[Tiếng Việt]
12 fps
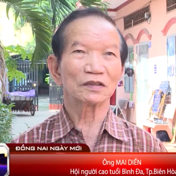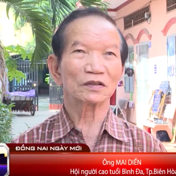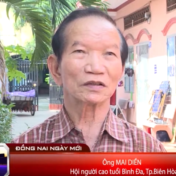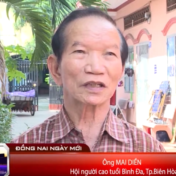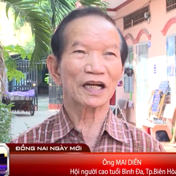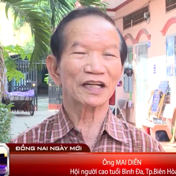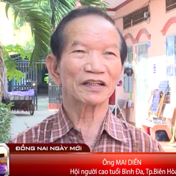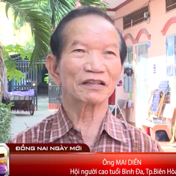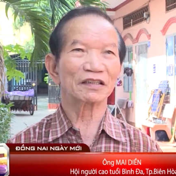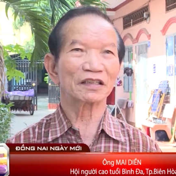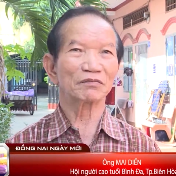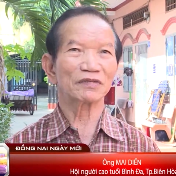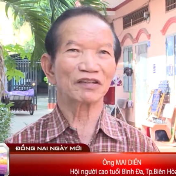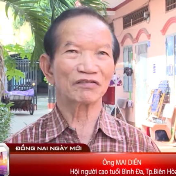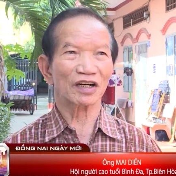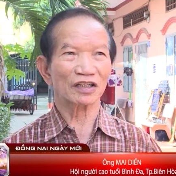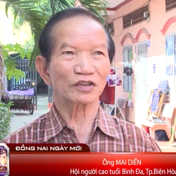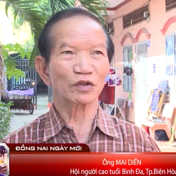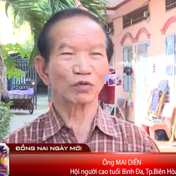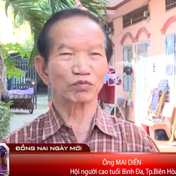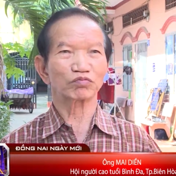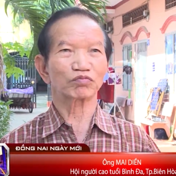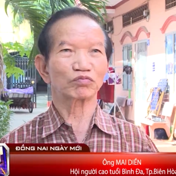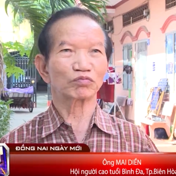rồi hai nữa là mình vận dụng
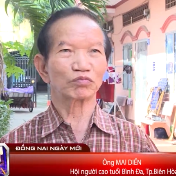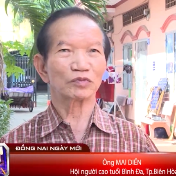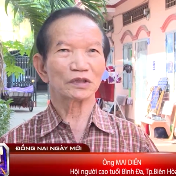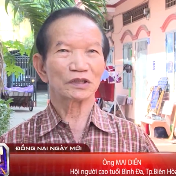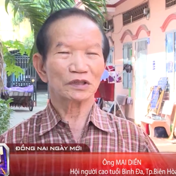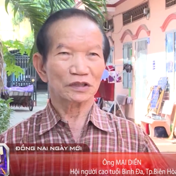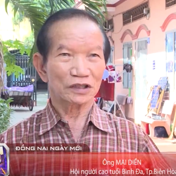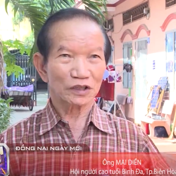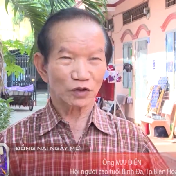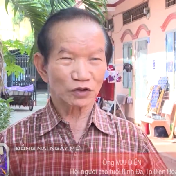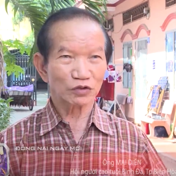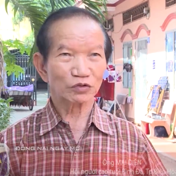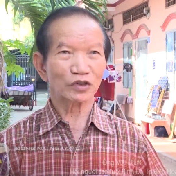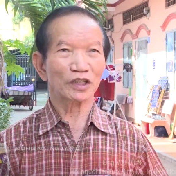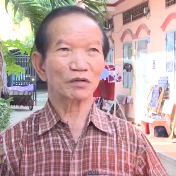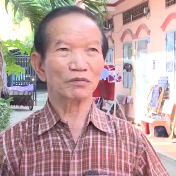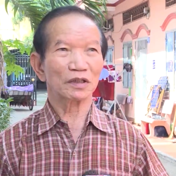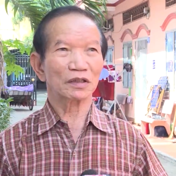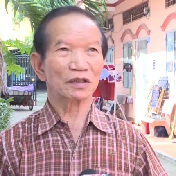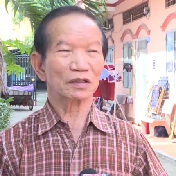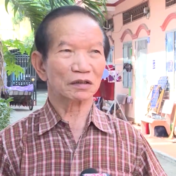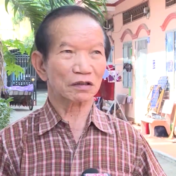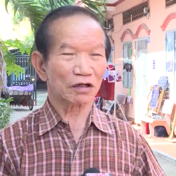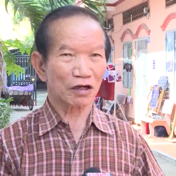để có số tiền mình
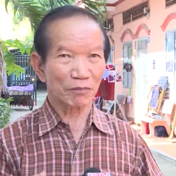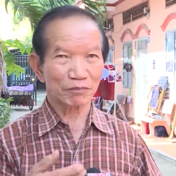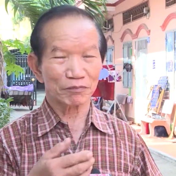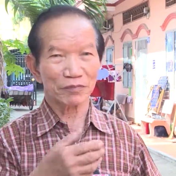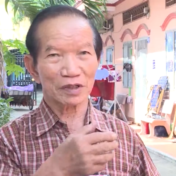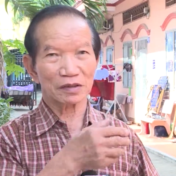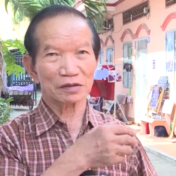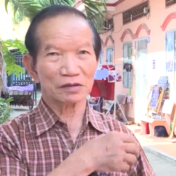ờ, cấp ờ,